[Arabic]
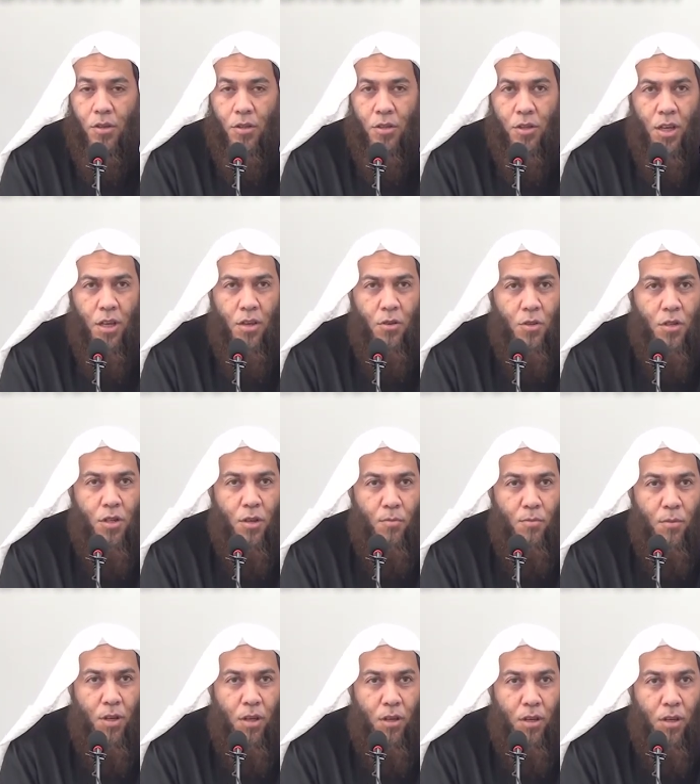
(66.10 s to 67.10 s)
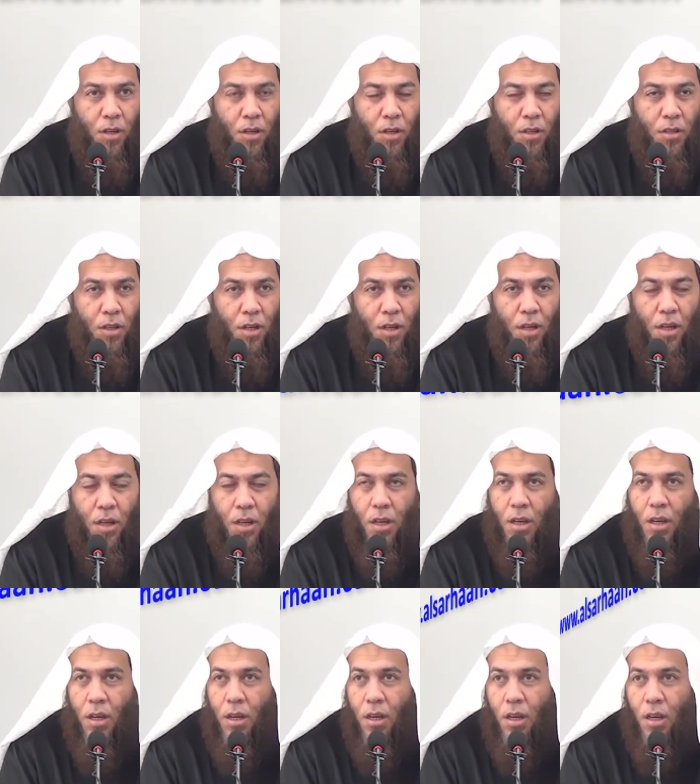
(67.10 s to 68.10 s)
شيء يسميه
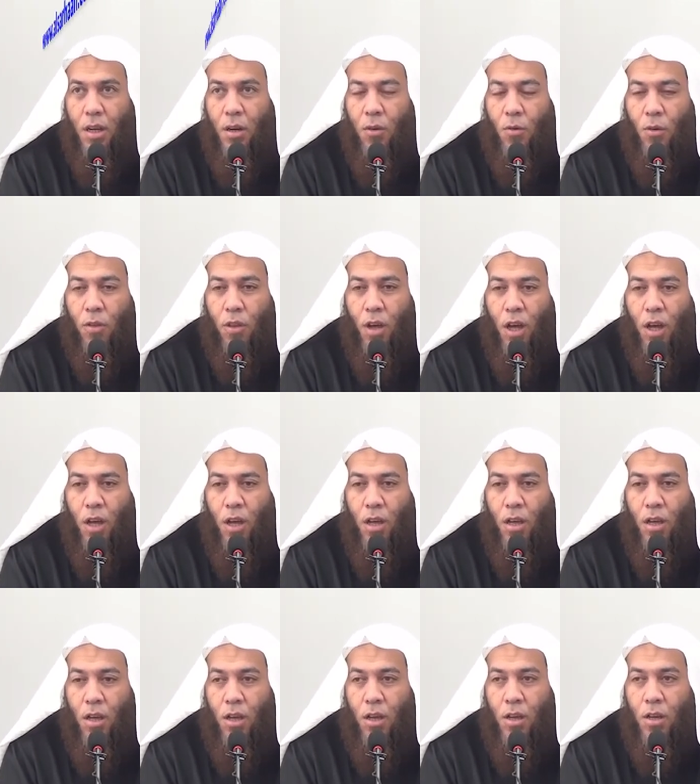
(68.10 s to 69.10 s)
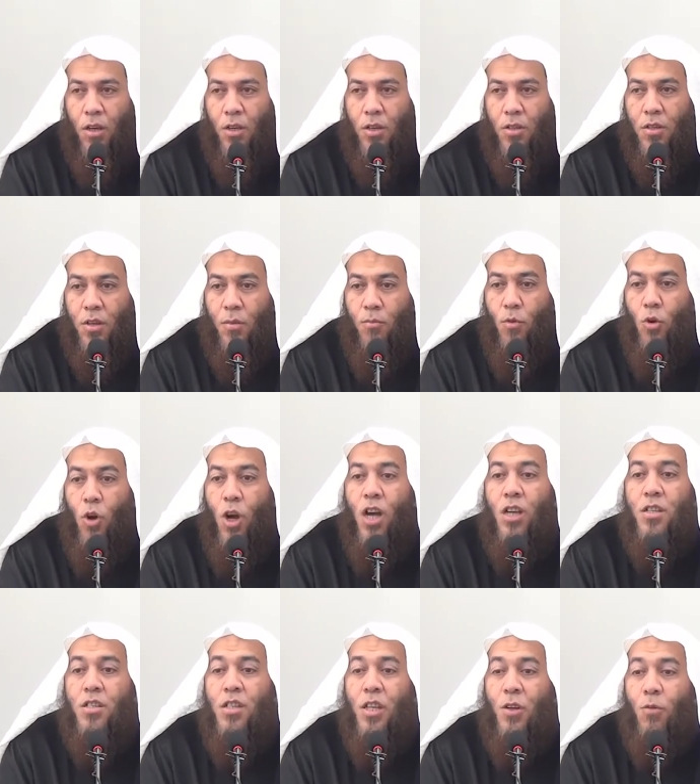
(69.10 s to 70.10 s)
عندنا القضاة يسموه
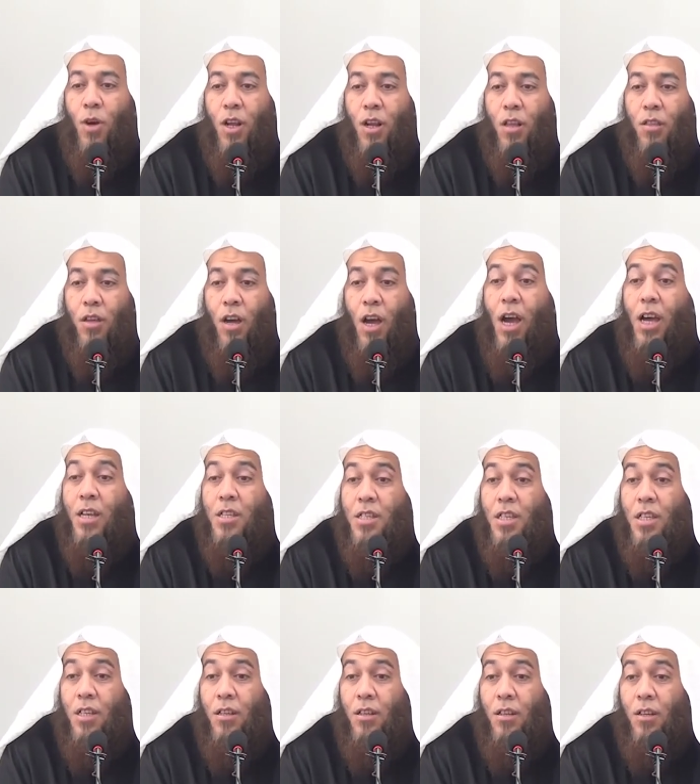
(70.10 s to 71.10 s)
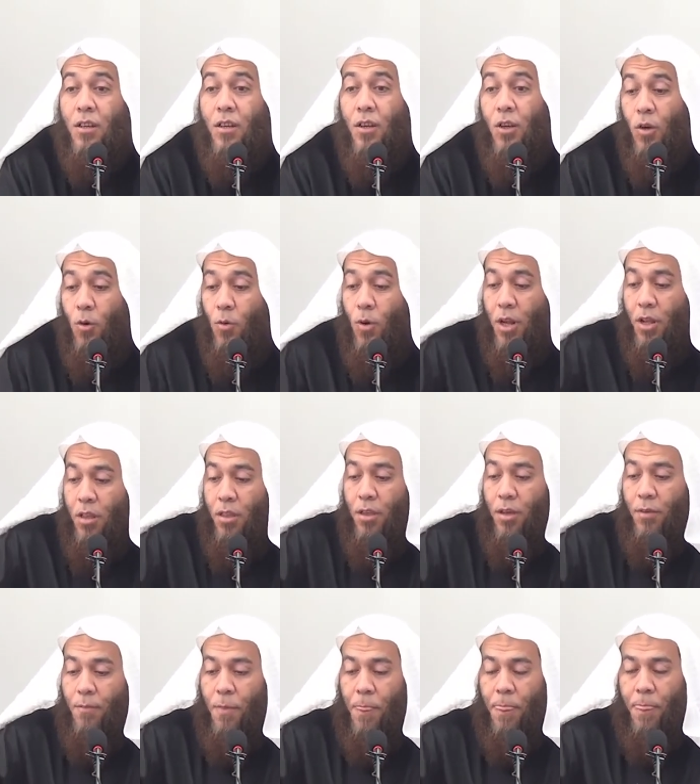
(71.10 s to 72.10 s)
حصر ورثة حصر
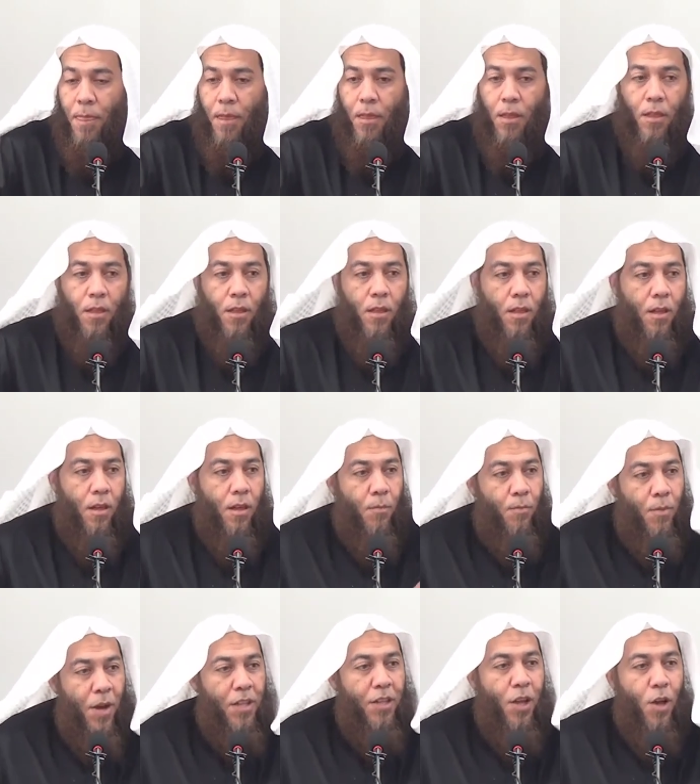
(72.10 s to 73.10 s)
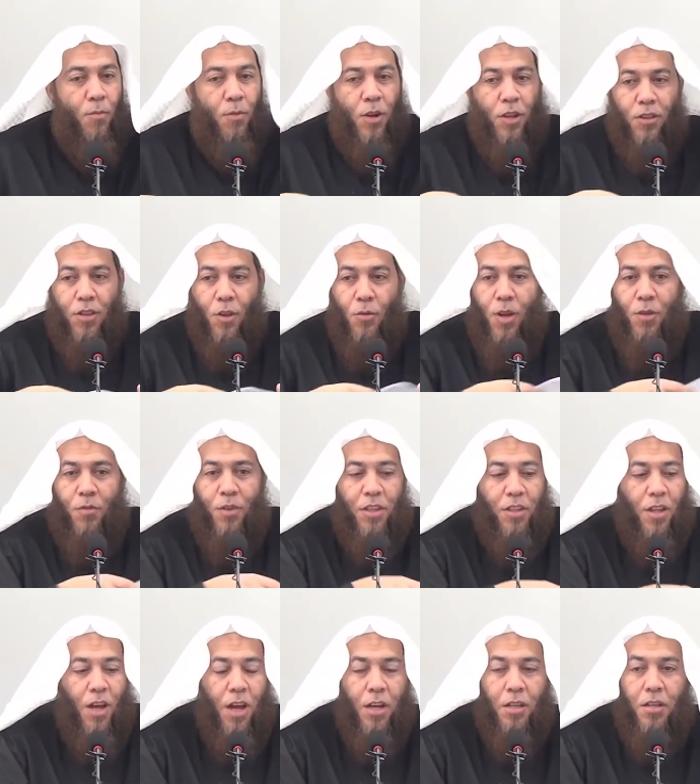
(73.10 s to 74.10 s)
ورثة بعد عمر طويل في
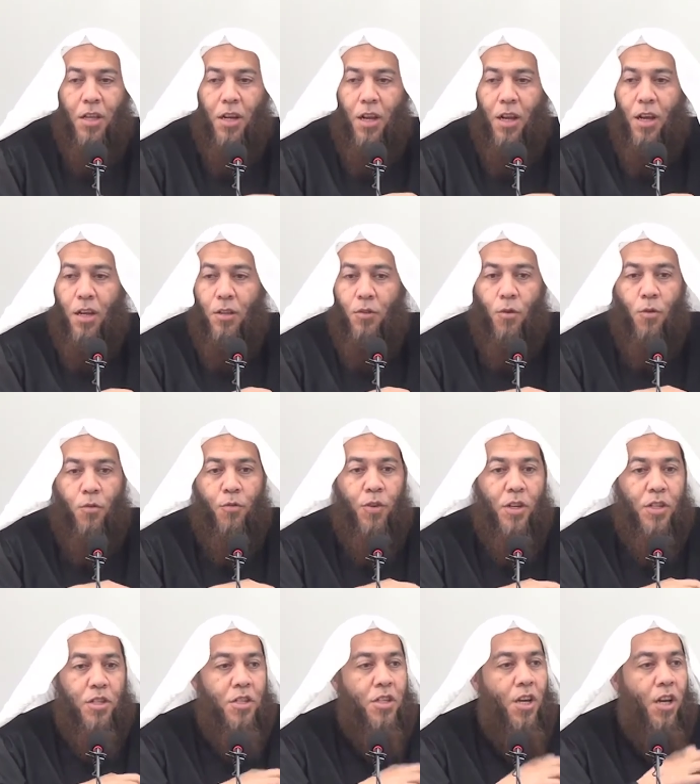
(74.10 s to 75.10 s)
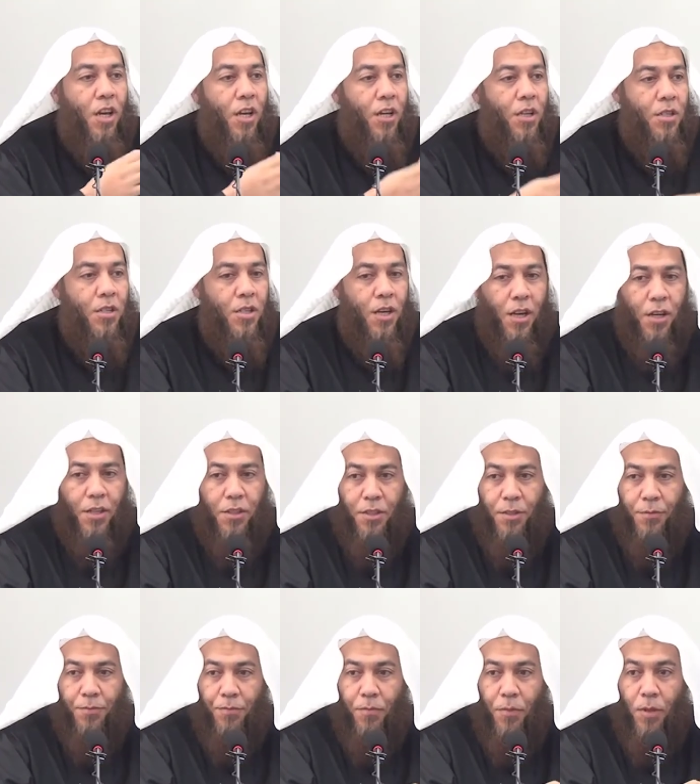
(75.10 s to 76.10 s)
طاعة الله توفي الشيخ سايد
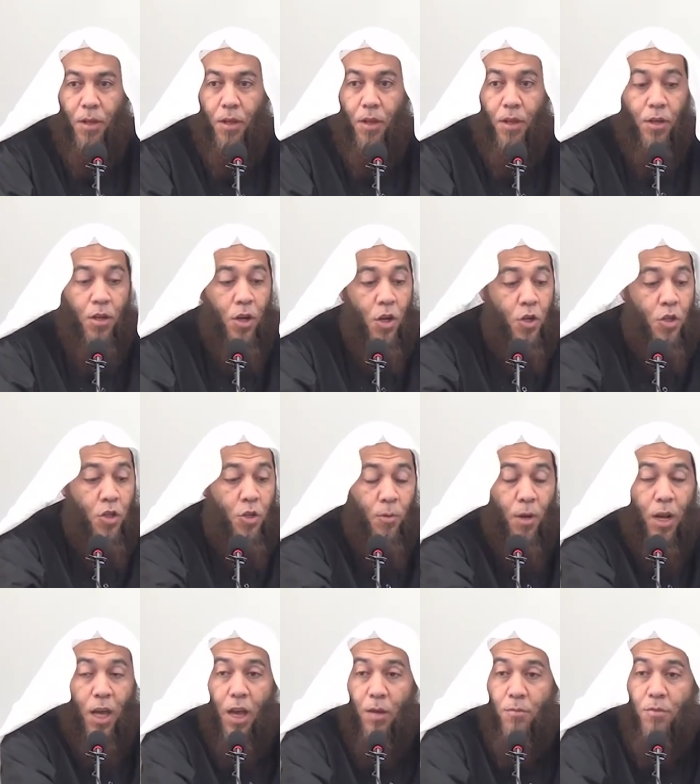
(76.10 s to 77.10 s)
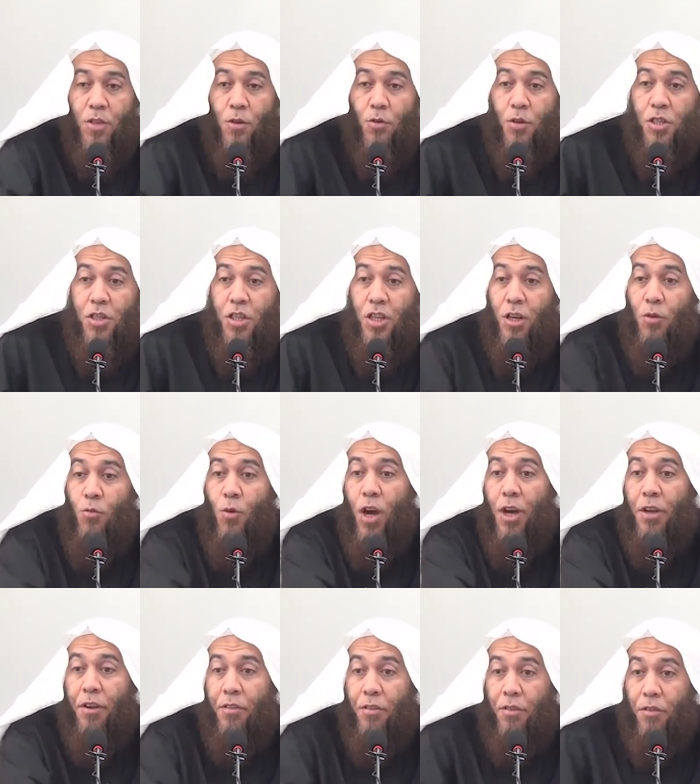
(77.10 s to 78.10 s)
نكتب ال 25
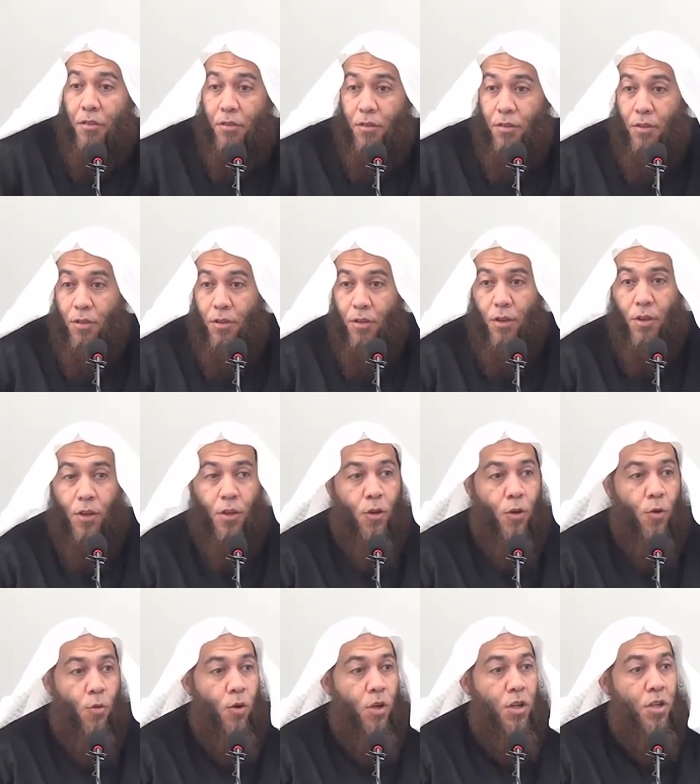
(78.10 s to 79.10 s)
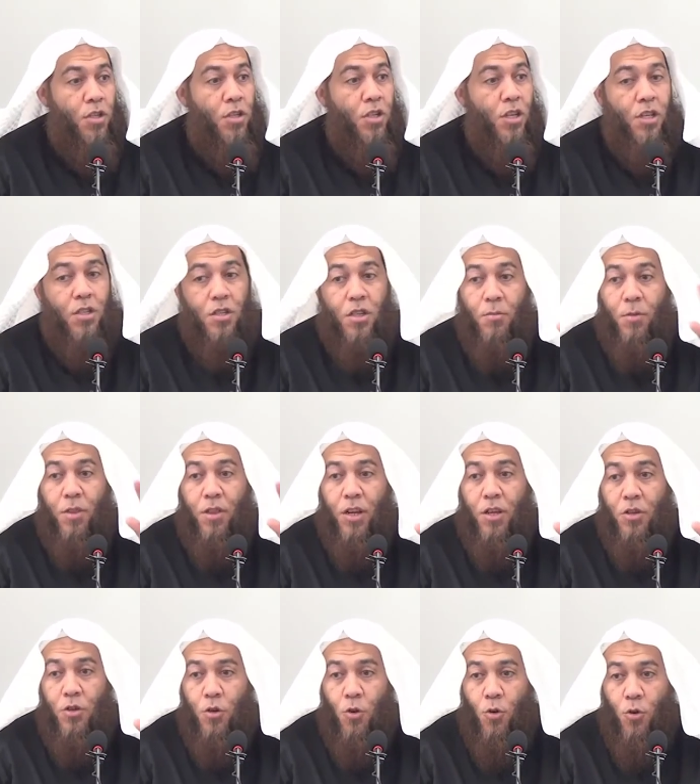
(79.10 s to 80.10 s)
وارث ونجي نجيب
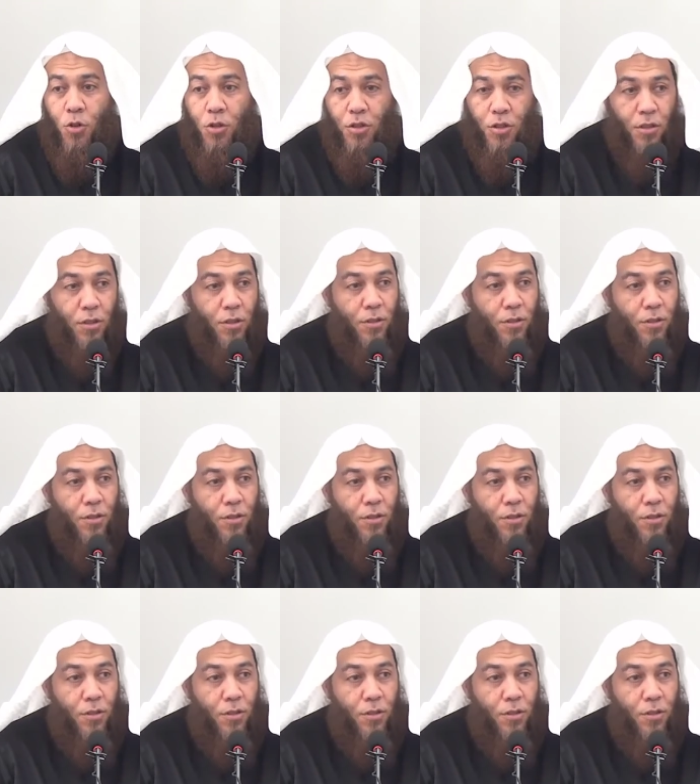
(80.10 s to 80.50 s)
اثنين شهود